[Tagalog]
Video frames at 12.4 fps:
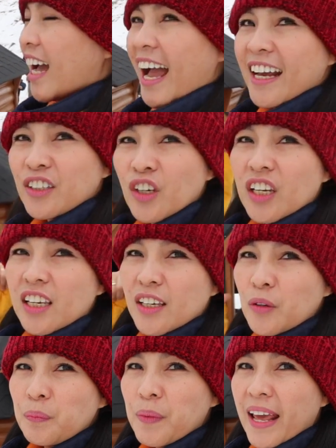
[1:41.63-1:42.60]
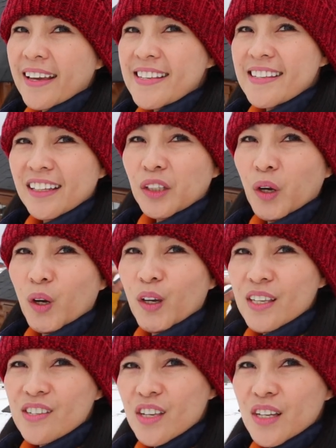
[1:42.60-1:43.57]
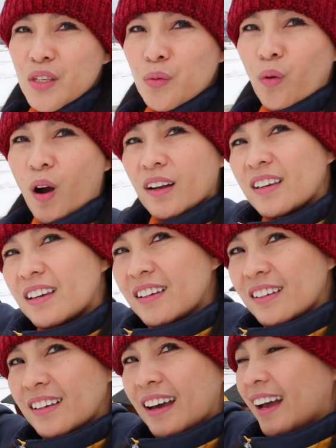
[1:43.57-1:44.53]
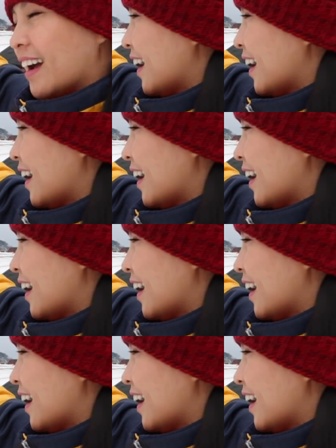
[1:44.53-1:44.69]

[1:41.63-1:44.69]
Actually, yung place na to is just walking